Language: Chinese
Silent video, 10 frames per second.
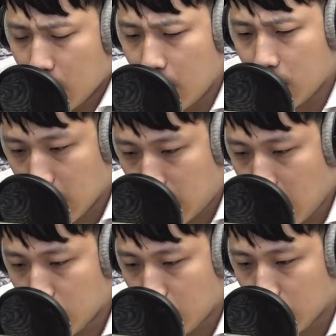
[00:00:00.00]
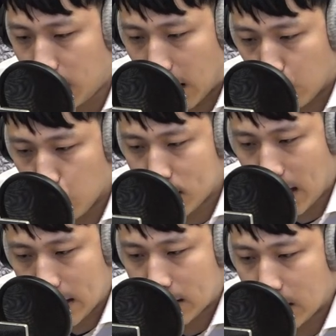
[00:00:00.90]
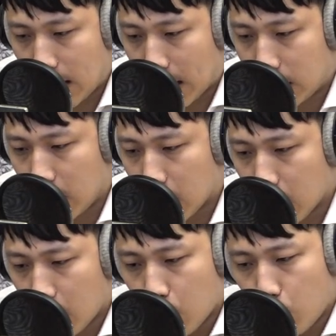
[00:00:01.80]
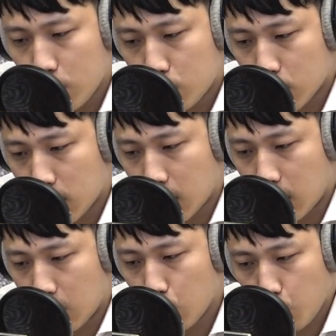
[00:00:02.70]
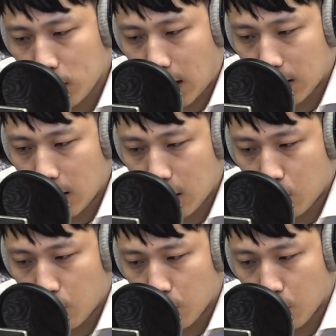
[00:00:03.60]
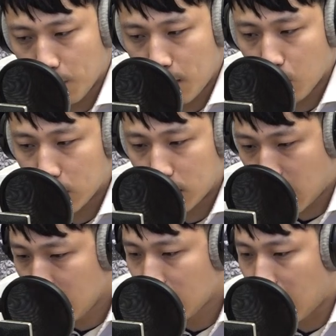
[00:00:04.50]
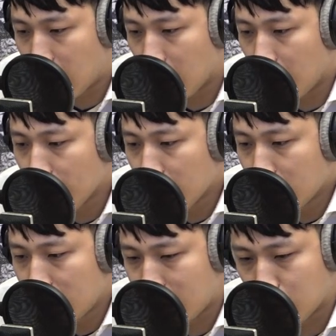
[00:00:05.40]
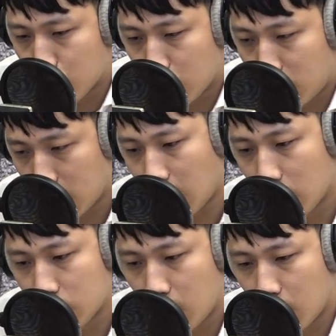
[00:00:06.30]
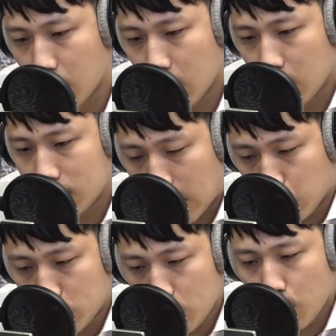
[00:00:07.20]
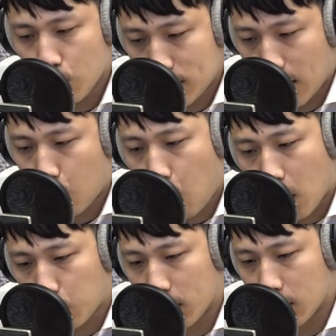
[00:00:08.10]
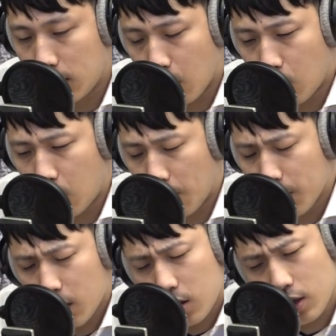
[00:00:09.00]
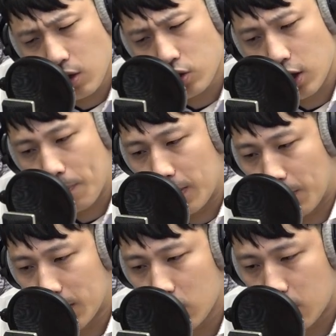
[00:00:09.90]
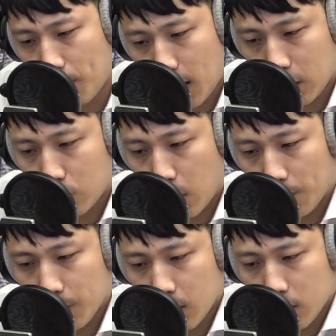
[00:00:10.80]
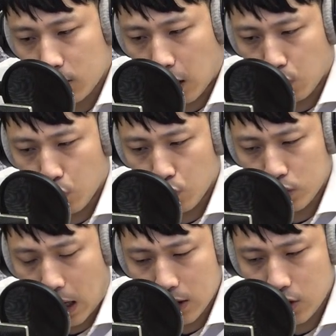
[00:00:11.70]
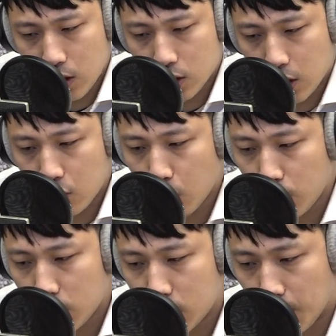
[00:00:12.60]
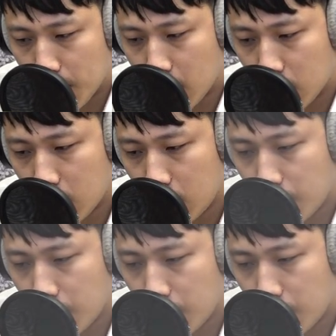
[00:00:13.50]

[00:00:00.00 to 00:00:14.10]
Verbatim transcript: 那隔天的时候，歹徒再次来电，问说这个录音带的内容有没有听到了？那家属说，听到了之后，歹徒就又在挂断了电话。那要是你你们当时判断歹徒他这样子的用意是怎么样的呢？